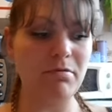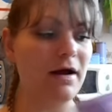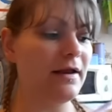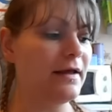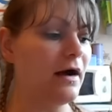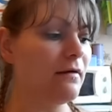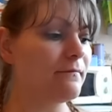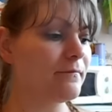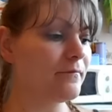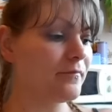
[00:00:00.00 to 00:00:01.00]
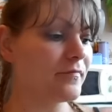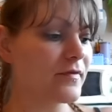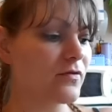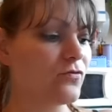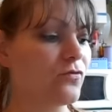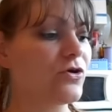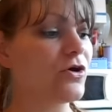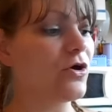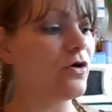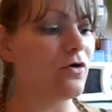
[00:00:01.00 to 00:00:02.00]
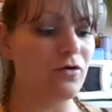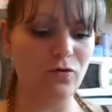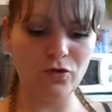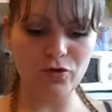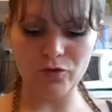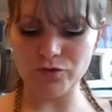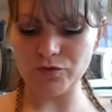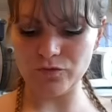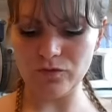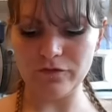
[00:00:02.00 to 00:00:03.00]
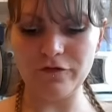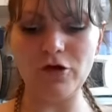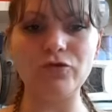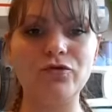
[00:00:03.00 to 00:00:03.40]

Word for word: Balea. Donc euh, au coton, fleur